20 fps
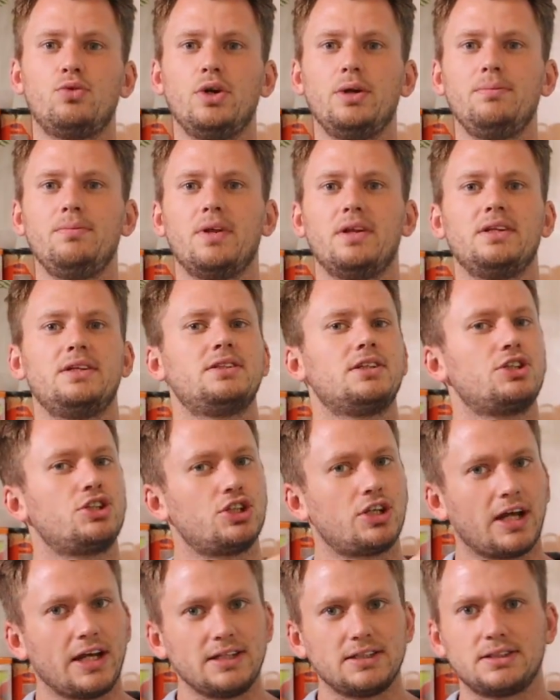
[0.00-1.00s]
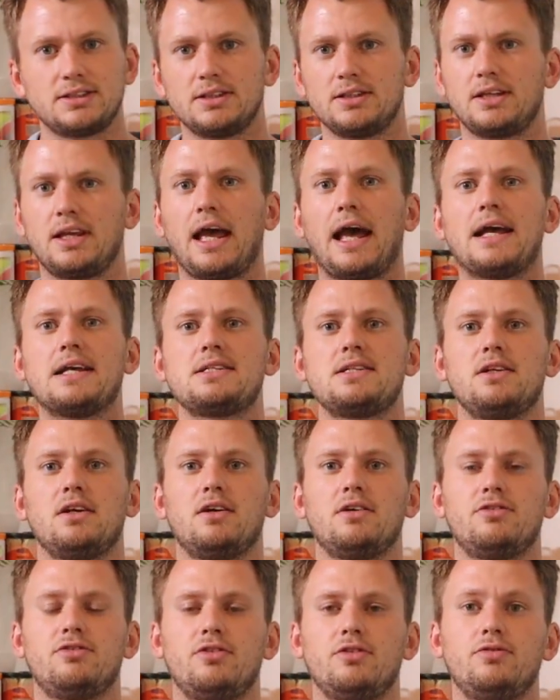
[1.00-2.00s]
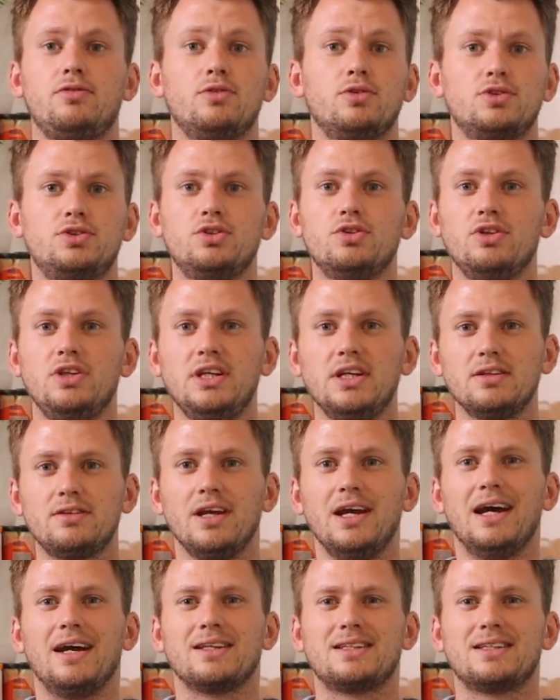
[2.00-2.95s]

wo eben dann dieser Stresskreislauf funktioniert.